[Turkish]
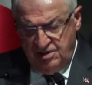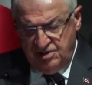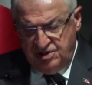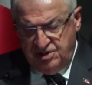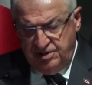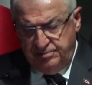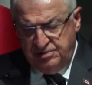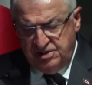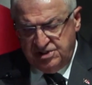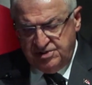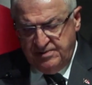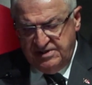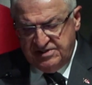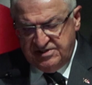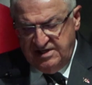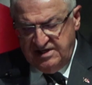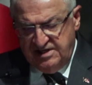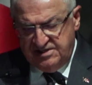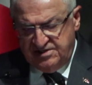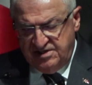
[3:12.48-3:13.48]
Kıbrıs
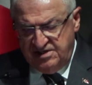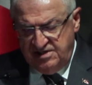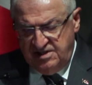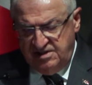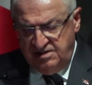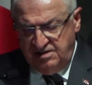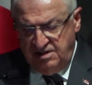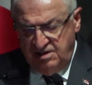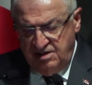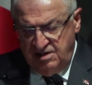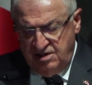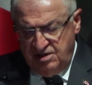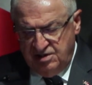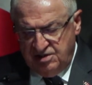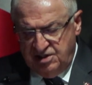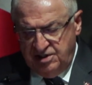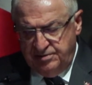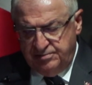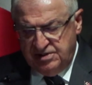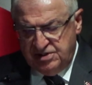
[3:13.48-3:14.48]
meselesinin
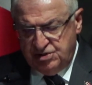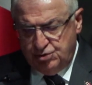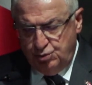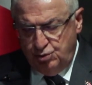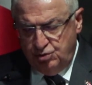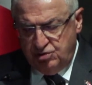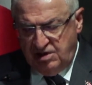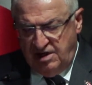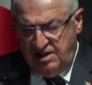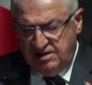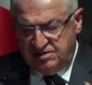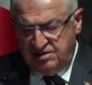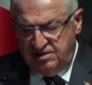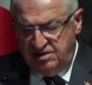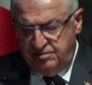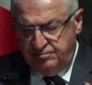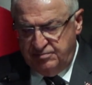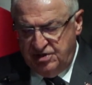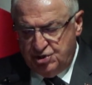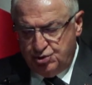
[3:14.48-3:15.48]
Kıbrıs Türk
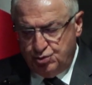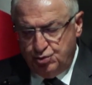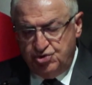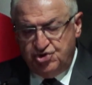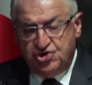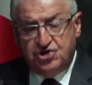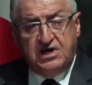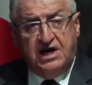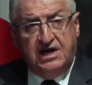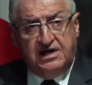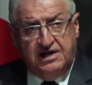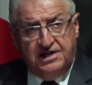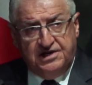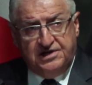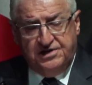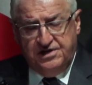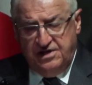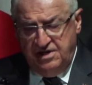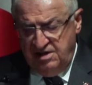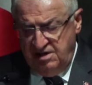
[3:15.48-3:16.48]
halkının meşru
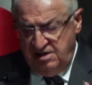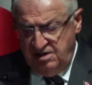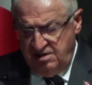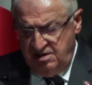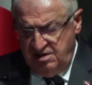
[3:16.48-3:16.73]
çıkarlarını